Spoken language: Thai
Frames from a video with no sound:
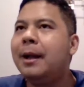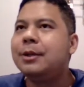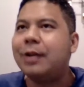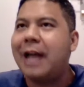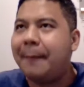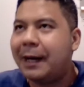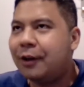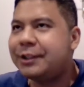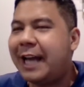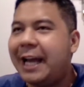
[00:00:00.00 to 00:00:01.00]
ตรงนี้มันก็
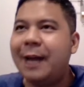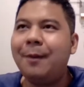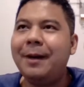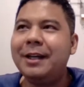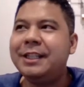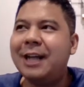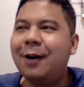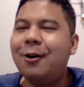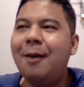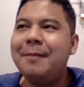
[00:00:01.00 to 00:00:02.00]
แสดงให้เห็นว่า Prentiss เขา
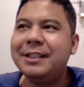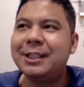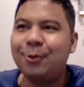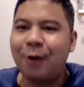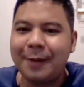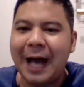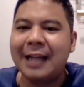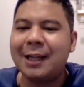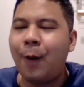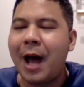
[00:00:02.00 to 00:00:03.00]
ก็มีศัตรูรอบด้าน
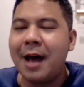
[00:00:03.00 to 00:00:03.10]
แต่ว่า